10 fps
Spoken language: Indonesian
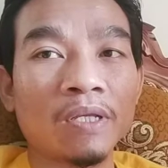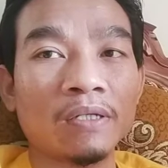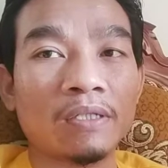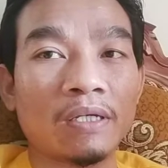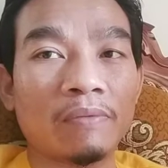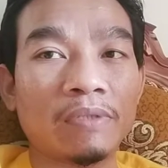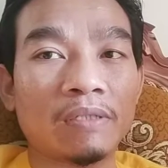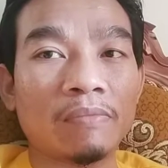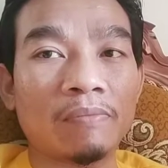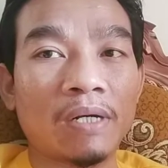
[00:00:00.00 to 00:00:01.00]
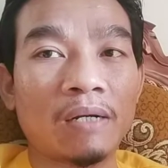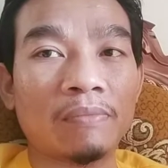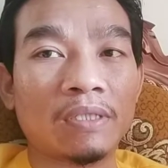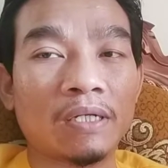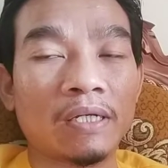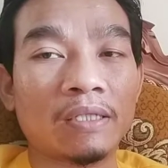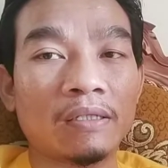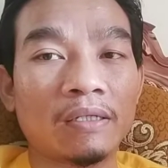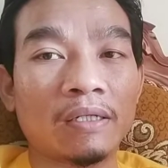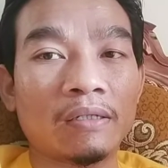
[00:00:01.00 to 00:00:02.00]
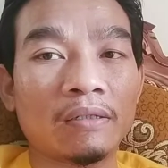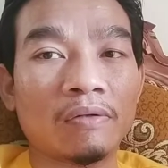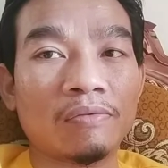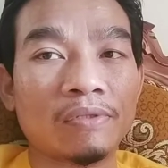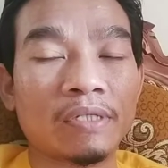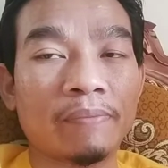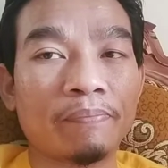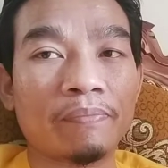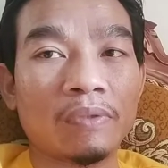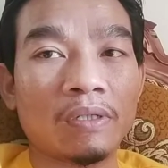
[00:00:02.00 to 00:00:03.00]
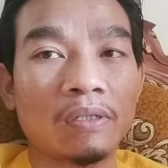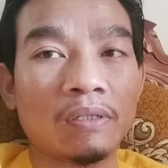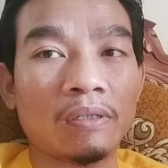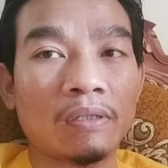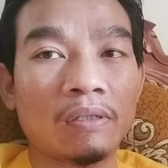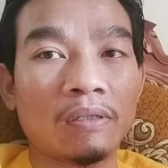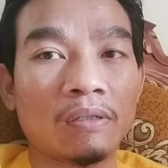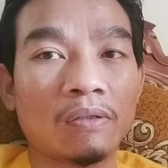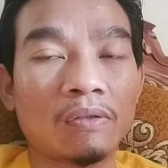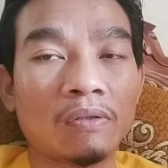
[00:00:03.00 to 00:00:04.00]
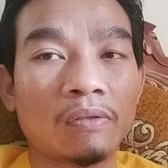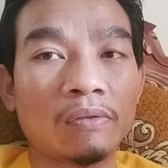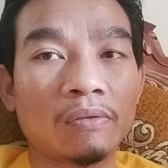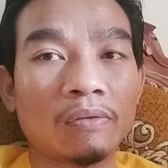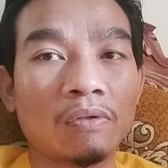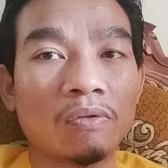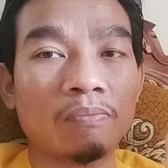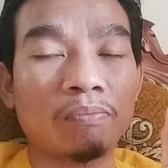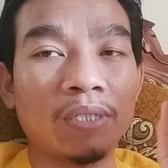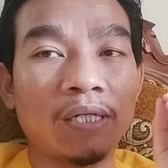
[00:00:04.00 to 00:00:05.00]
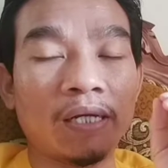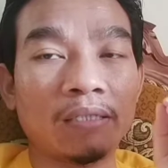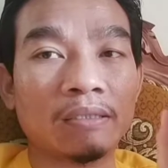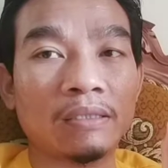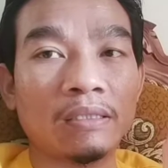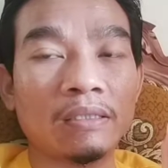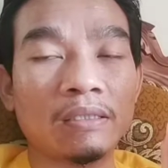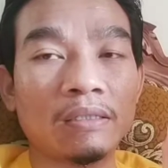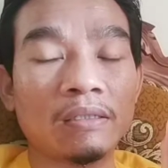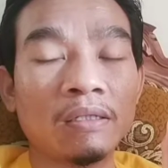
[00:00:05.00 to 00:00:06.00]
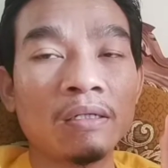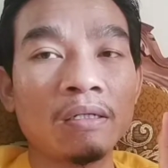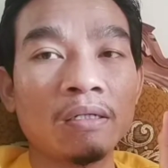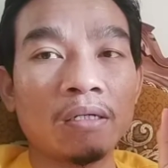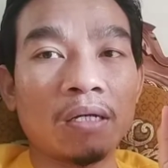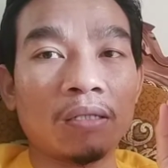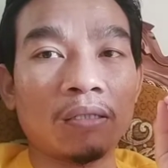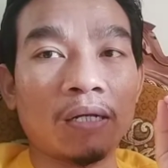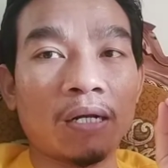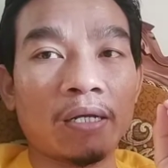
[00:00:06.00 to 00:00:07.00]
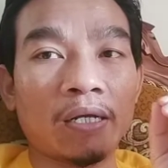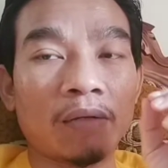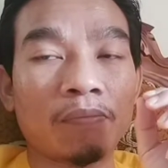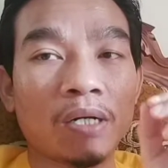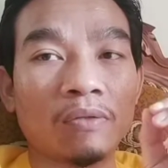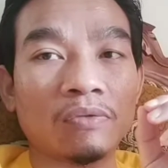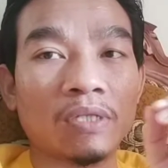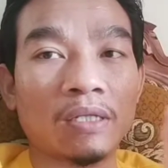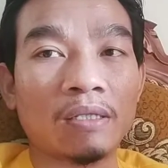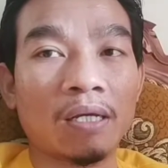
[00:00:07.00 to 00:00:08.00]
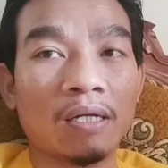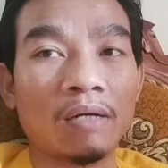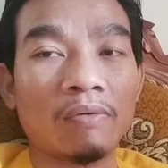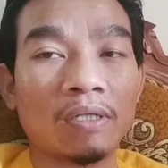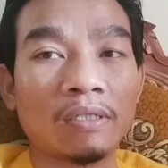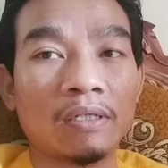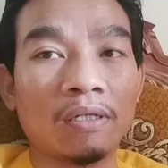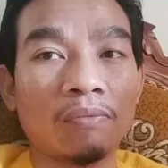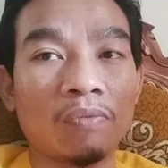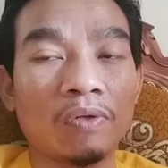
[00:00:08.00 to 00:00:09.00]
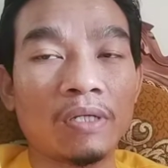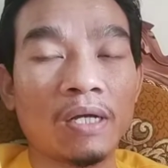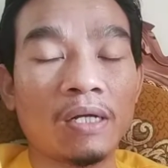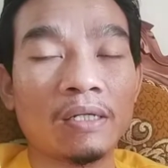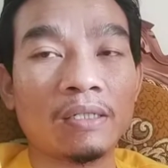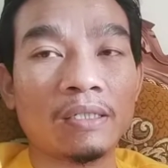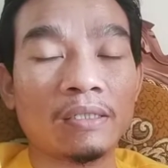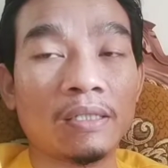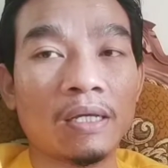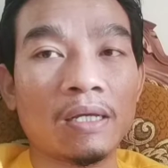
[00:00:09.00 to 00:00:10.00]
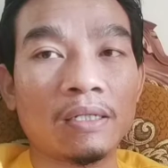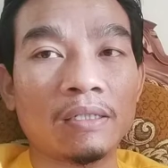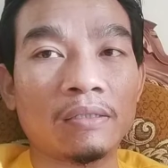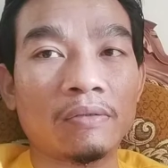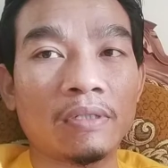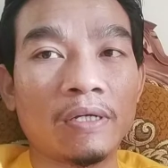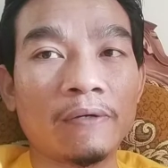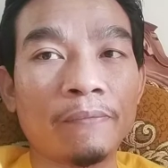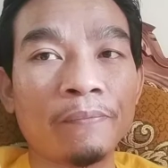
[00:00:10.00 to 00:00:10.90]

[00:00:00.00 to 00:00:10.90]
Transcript: sehingga bisa memahami terkait dengan konsep eh, kombinasi antara herbal Nusantara warisan nenek moyang kita gitu ya